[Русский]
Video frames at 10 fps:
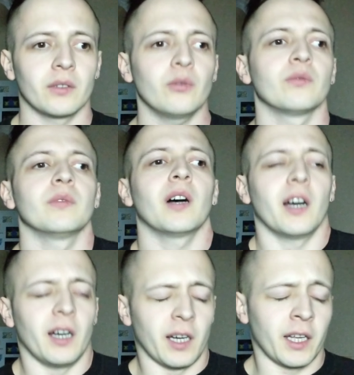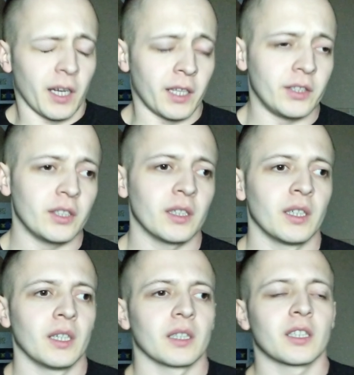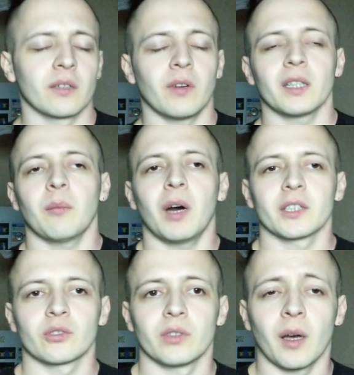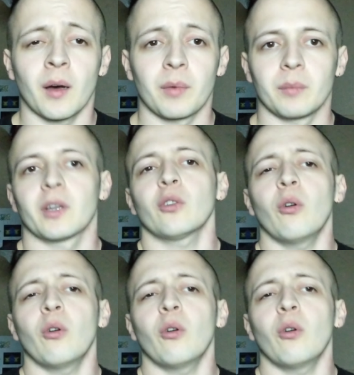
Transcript: ну, а, а не к Ванамасу, например.